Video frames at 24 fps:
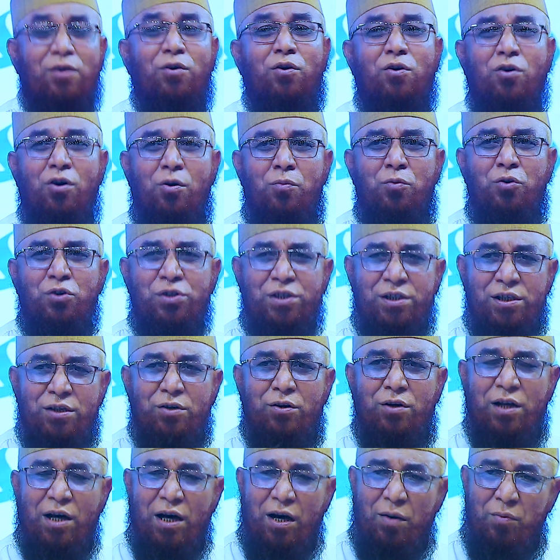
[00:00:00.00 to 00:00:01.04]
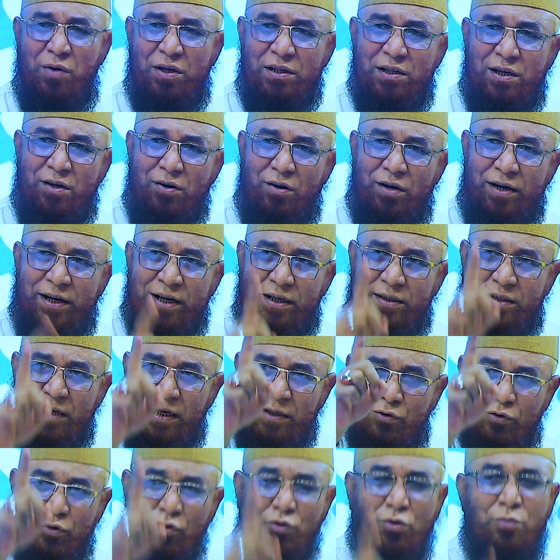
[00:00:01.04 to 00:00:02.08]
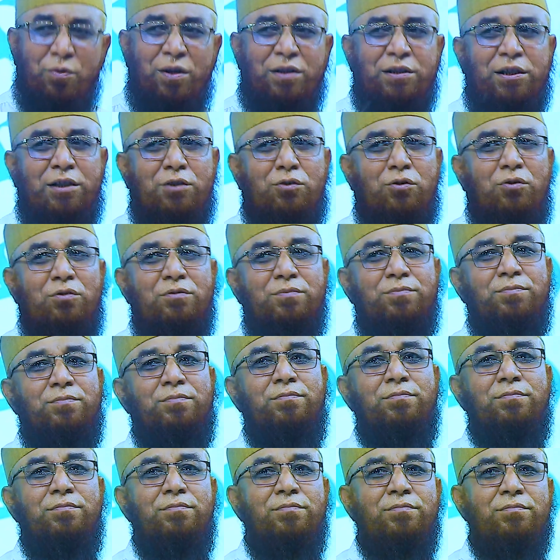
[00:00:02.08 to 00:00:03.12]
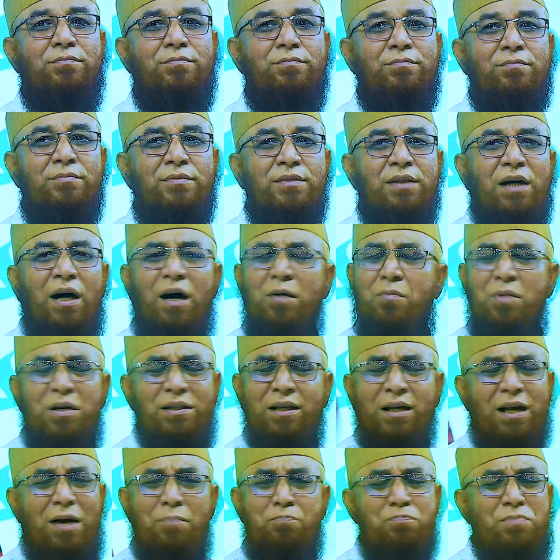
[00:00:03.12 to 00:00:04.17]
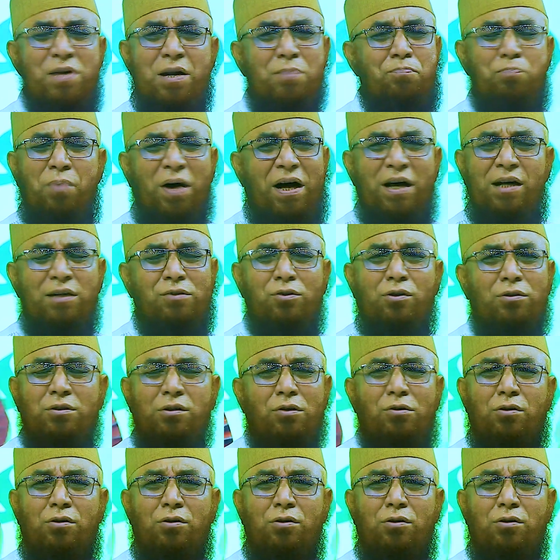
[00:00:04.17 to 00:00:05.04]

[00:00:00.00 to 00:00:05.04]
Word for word: এরকম ওসি হলে আমাদের অনেক দায়িত্ব কমে যেত আমাদের আপনার পায়ে ধরতে